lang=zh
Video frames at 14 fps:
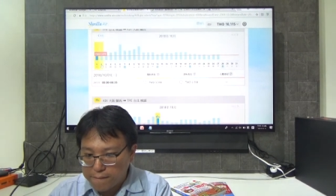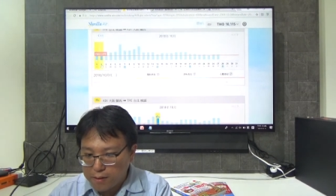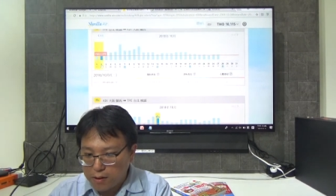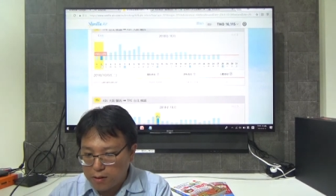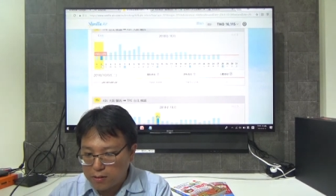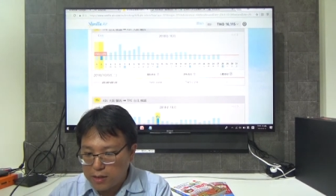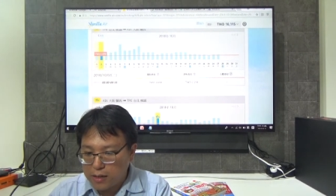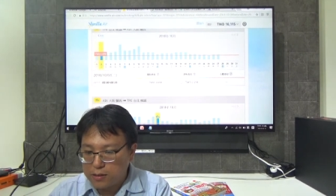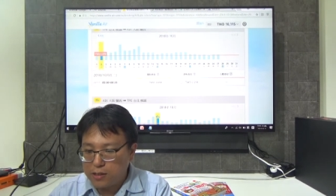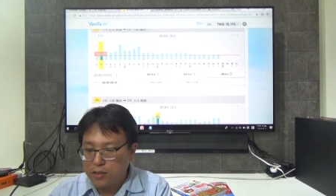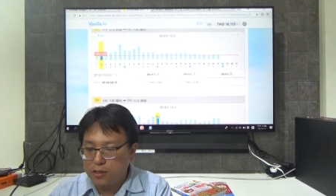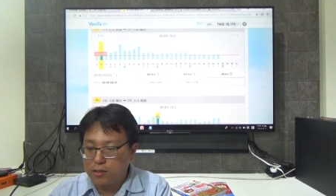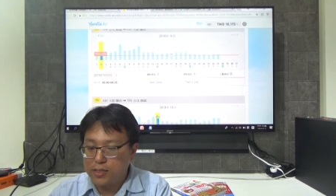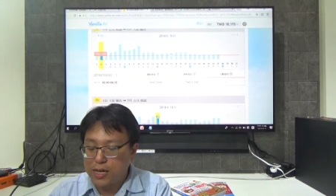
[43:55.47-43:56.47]
哦，它这
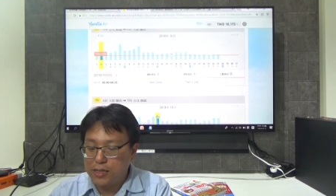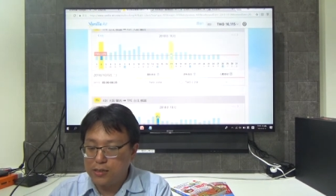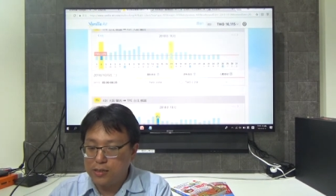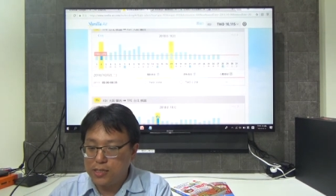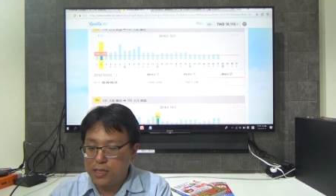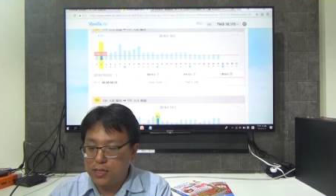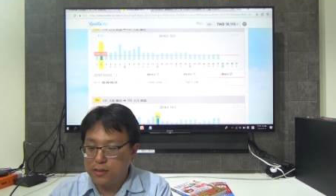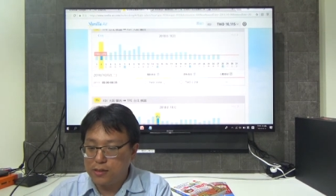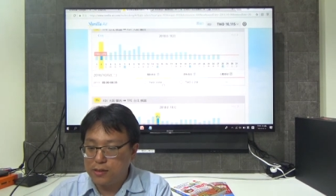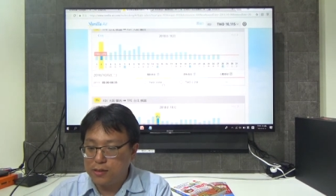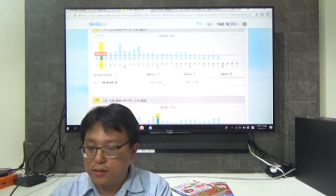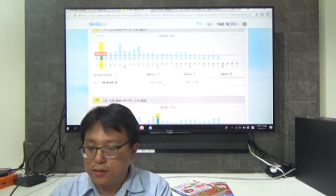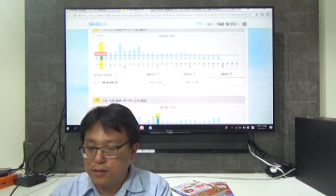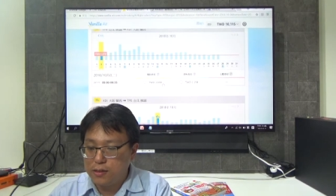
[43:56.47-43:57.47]
有三千，
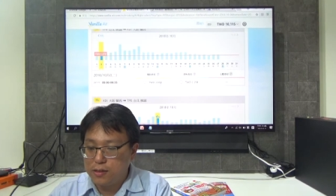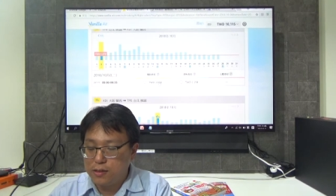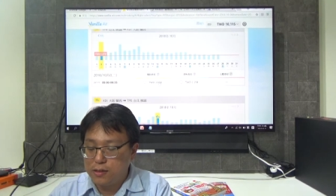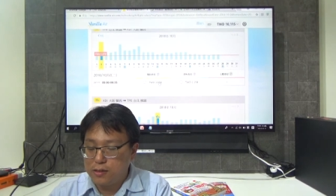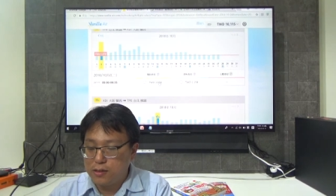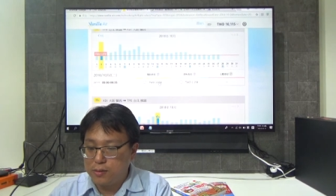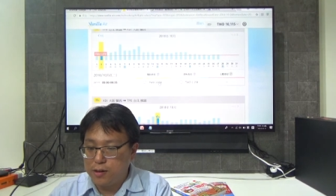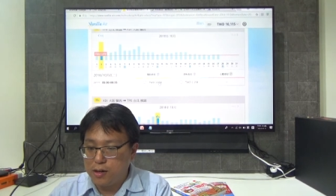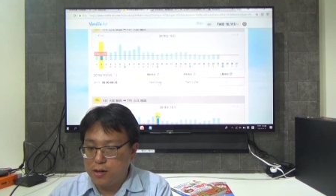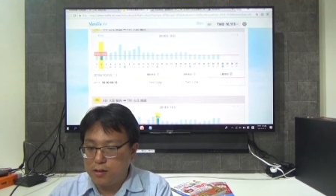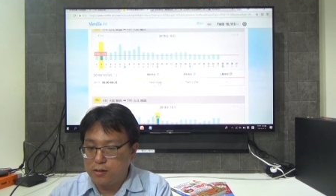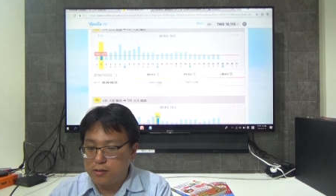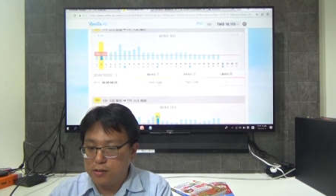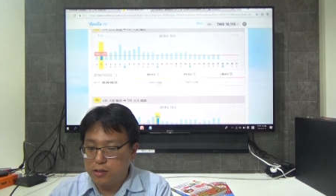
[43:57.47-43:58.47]
有没
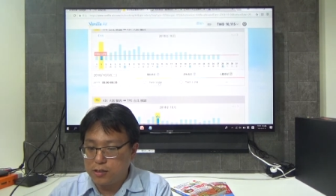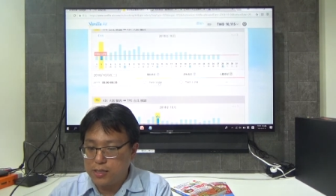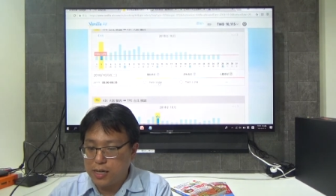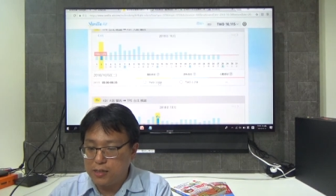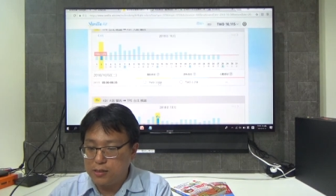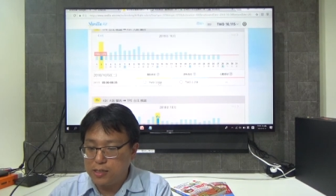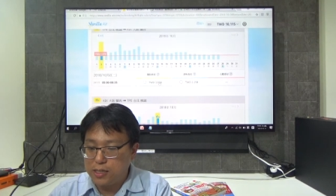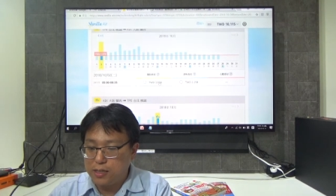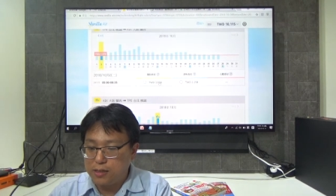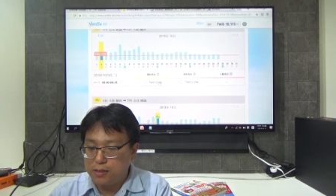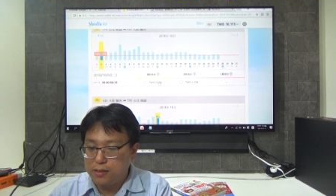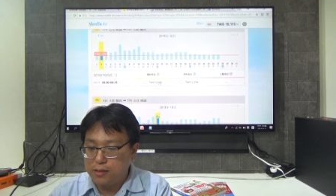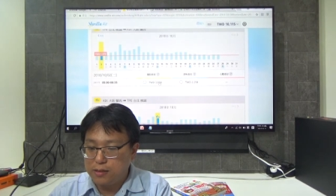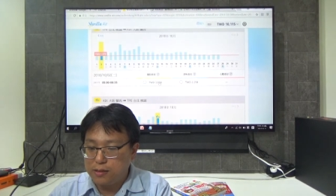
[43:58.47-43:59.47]
有？有三
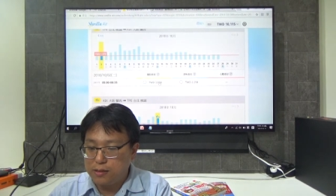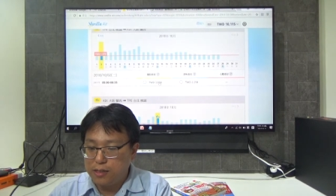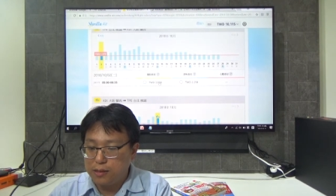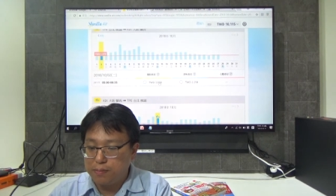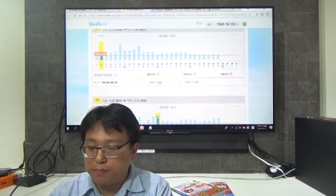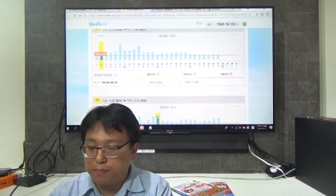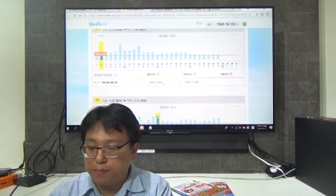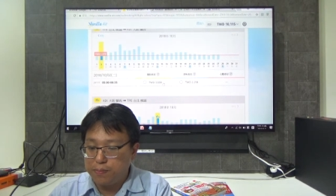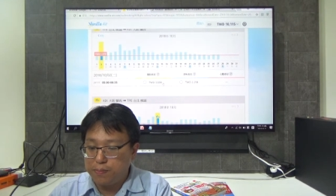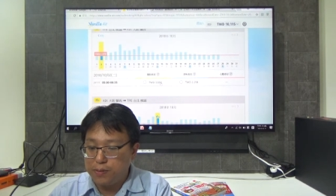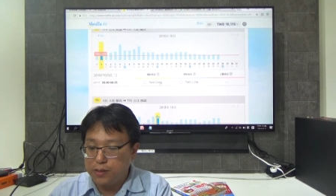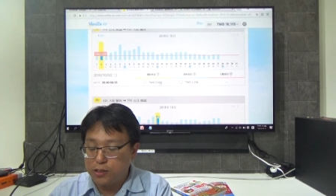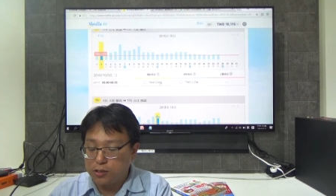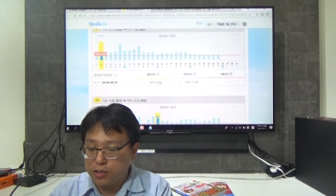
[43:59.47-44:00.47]
千零
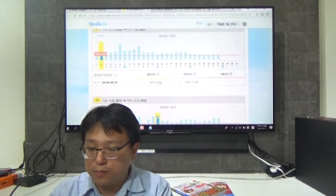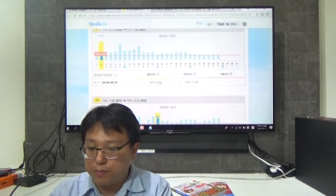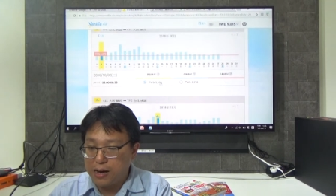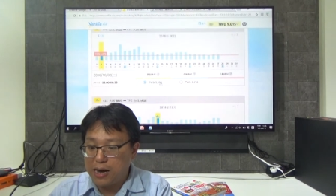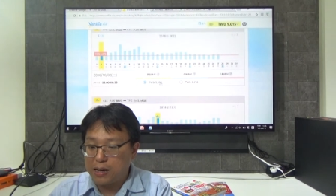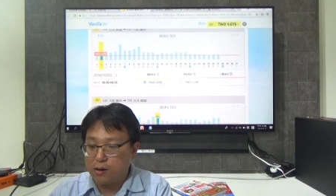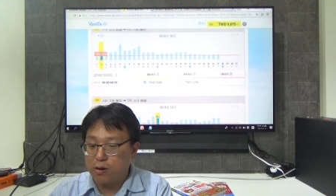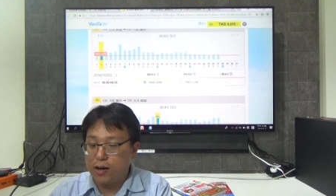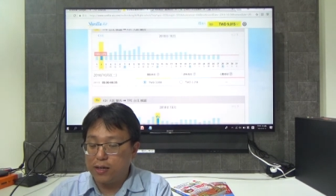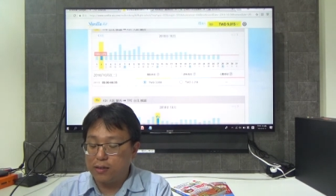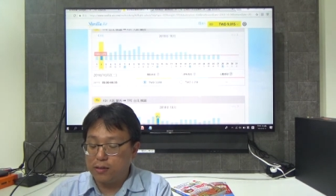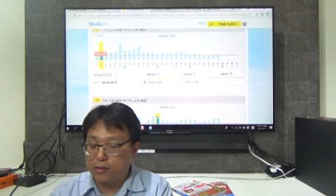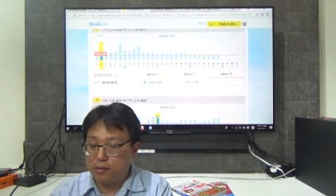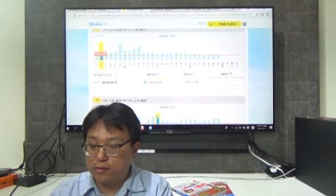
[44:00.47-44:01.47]
九十八块的，